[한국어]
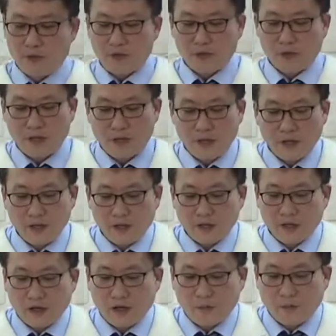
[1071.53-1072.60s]
미국의
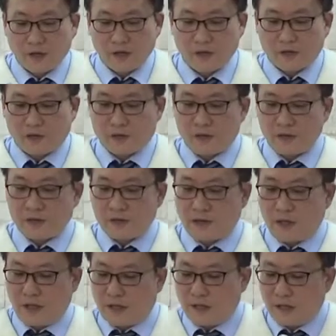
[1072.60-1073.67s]
사업가였던
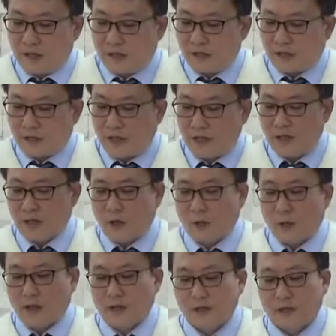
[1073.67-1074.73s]
스텔리
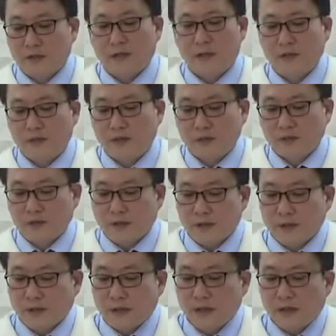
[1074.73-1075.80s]
텐이라고 하는
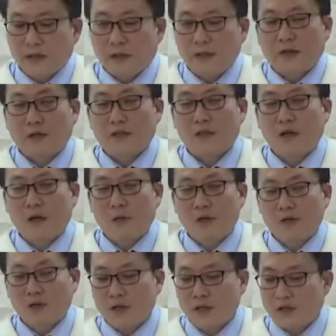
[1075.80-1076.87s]
이분은 어,
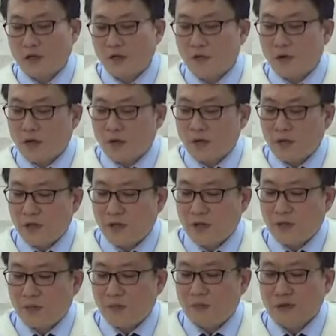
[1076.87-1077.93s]
사업이 크게 성공한
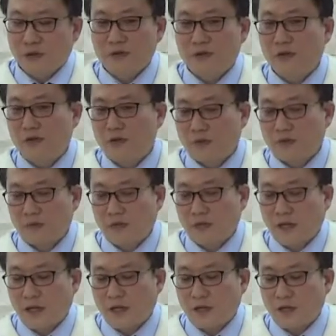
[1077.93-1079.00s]
후에 병이
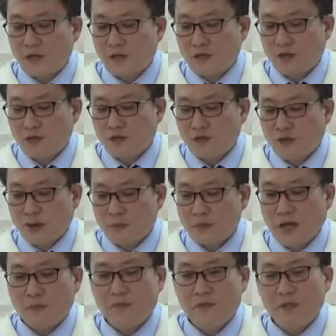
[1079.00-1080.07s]
돌렸습니다 척추암
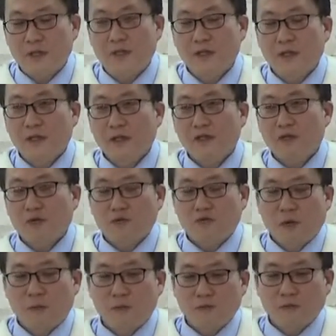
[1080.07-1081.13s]
3기.
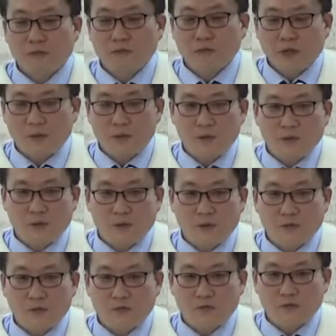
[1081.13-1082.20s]
척추암 3기면
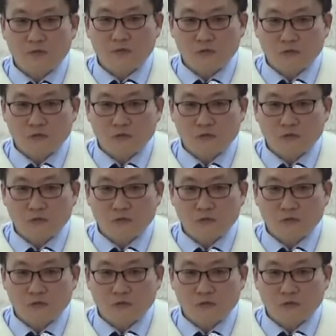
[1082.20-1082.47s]
뭐